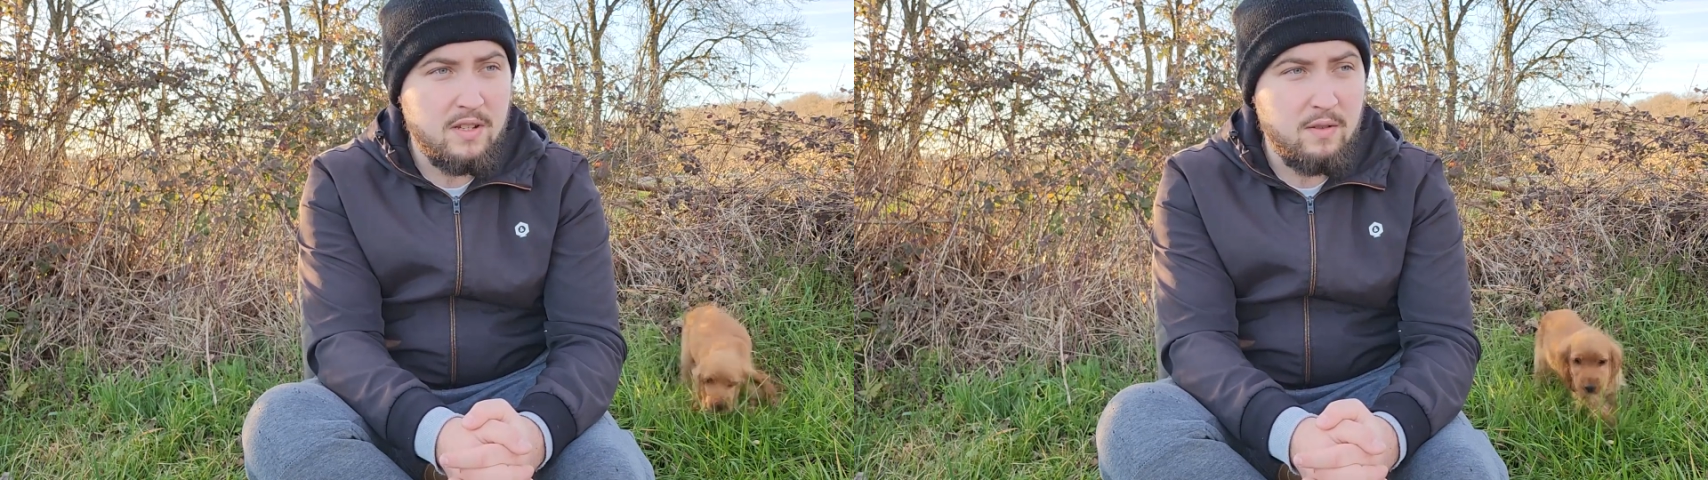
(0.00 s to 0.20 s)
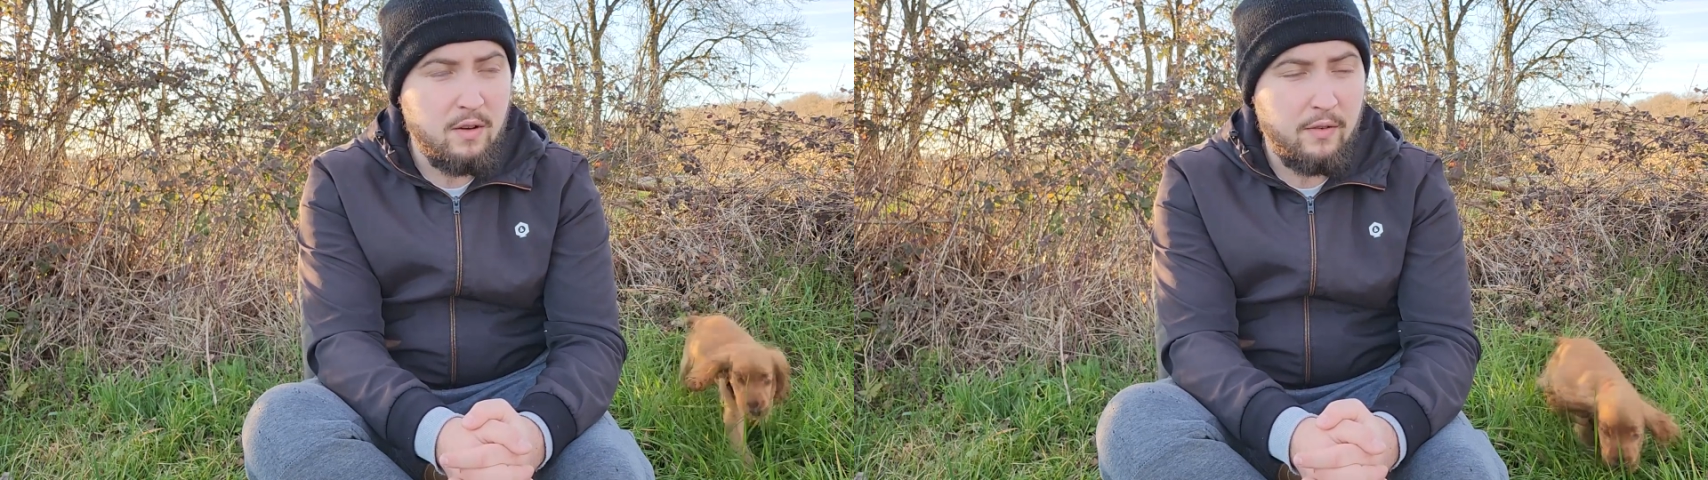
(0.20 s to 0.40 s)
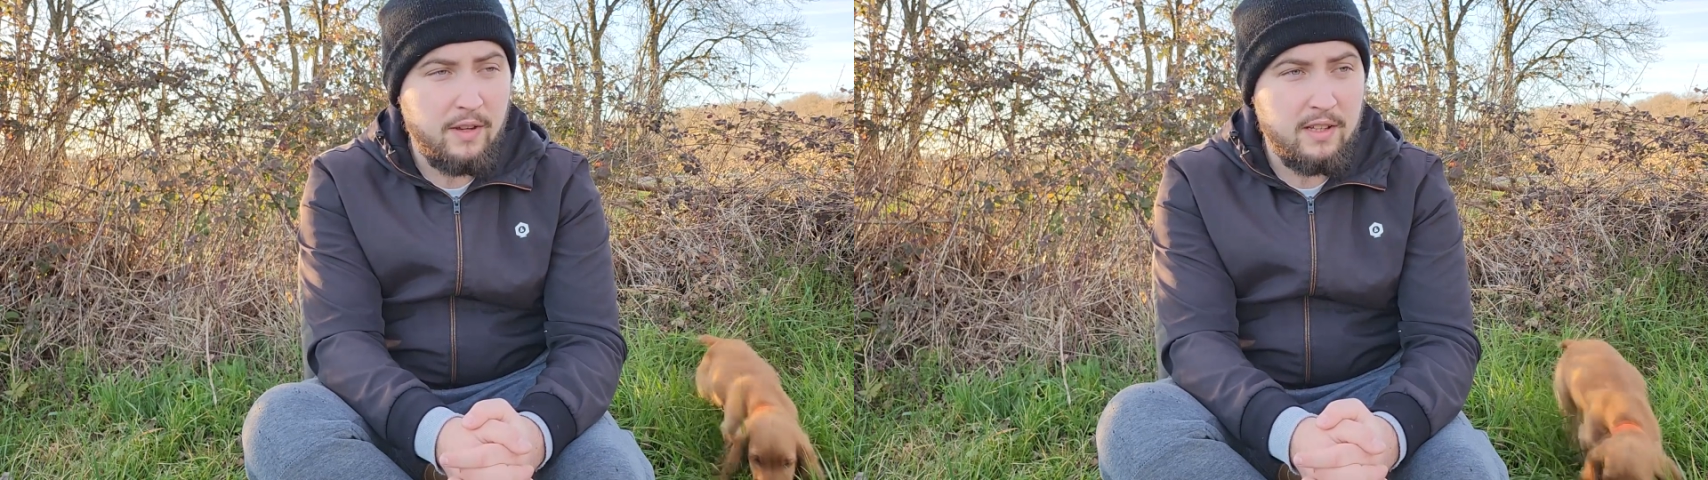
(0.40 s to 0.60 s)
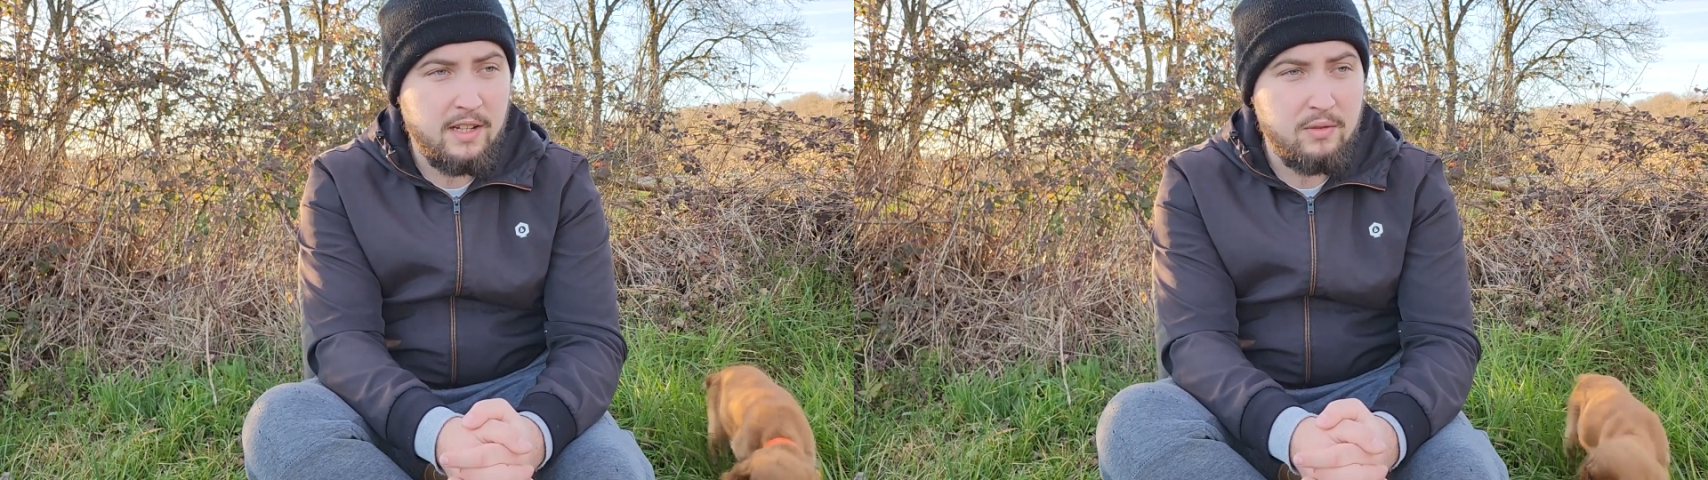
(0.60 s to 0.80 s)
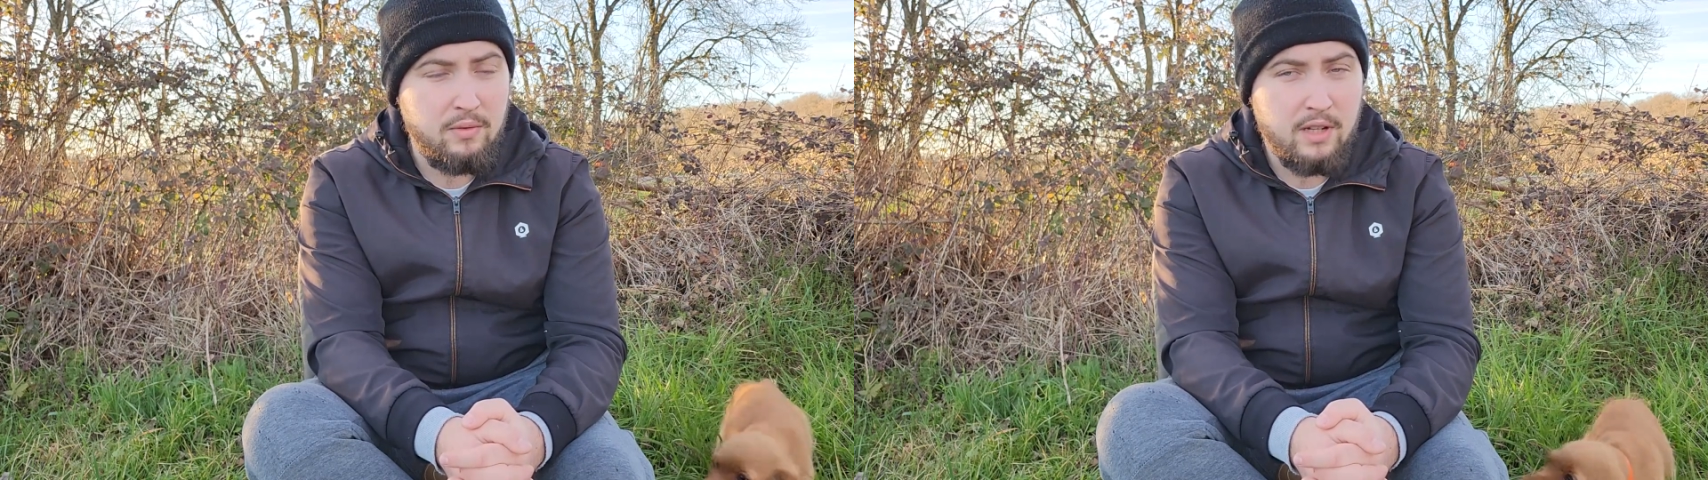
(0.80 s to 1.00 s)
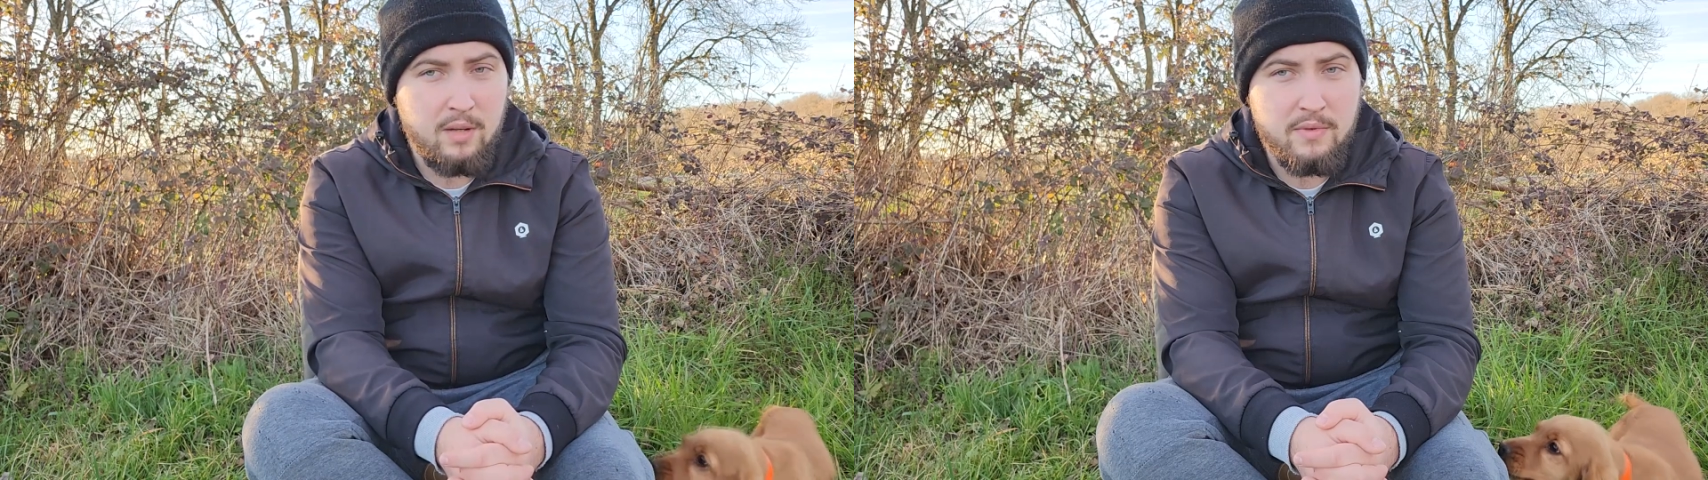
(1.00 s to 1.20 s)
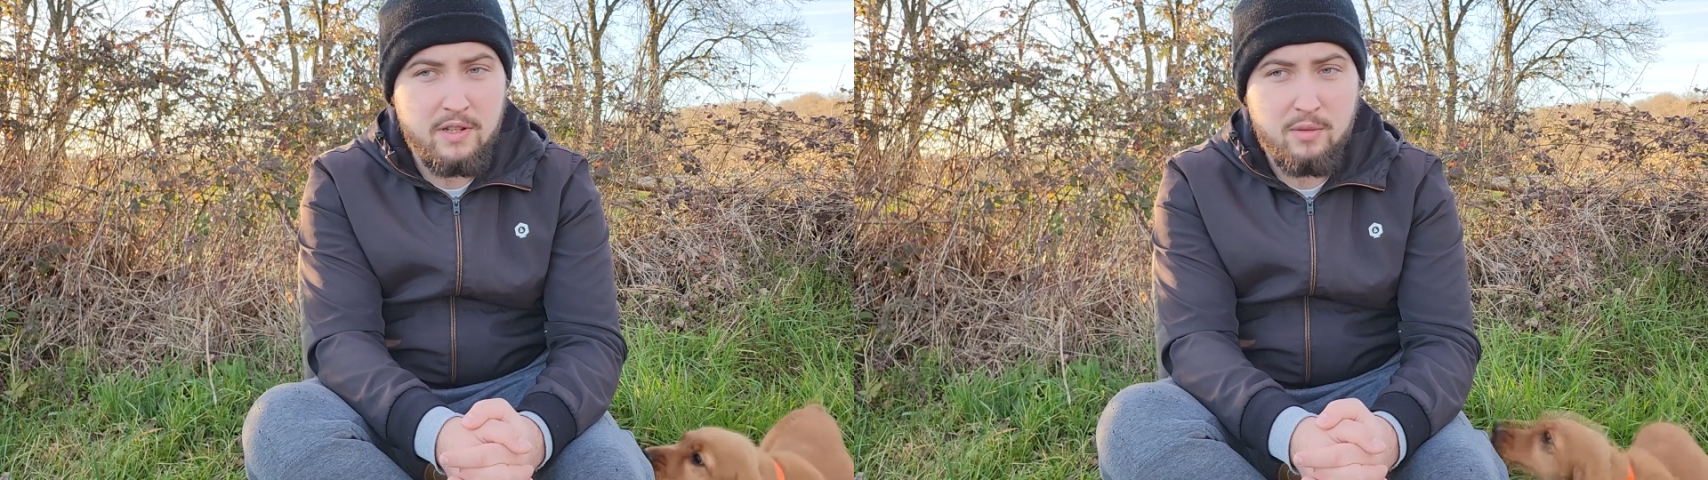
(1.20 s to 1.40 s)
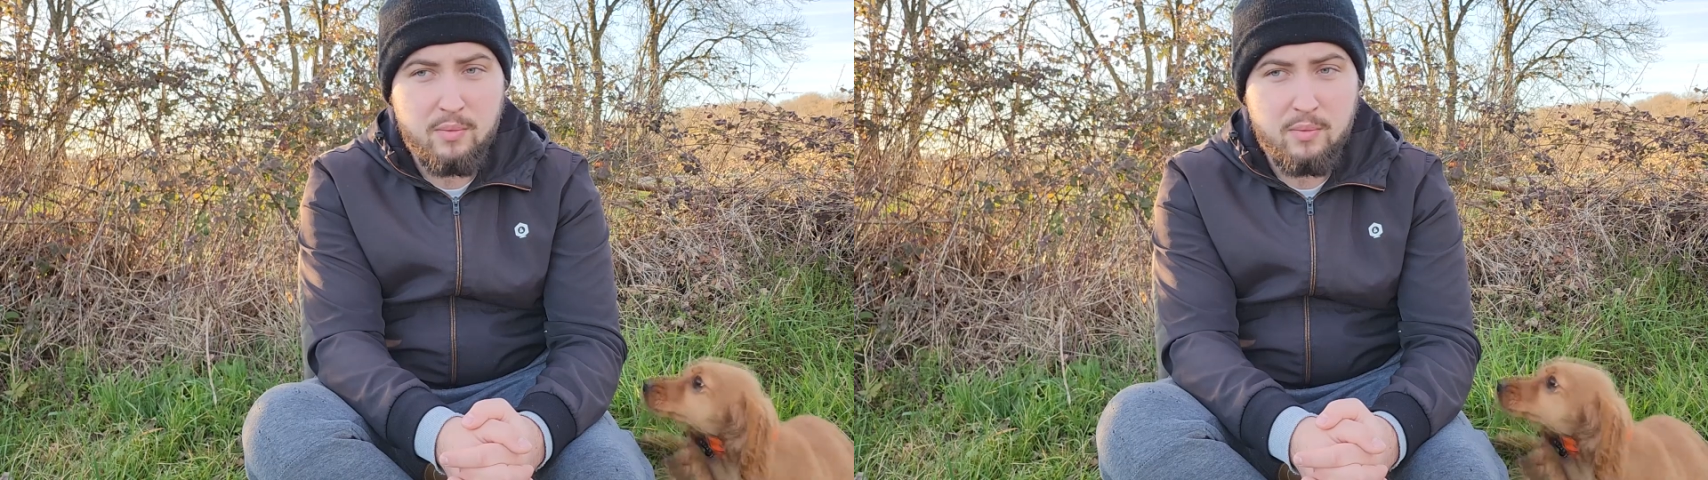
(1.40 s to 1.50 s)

va refaire des résultats comme ça en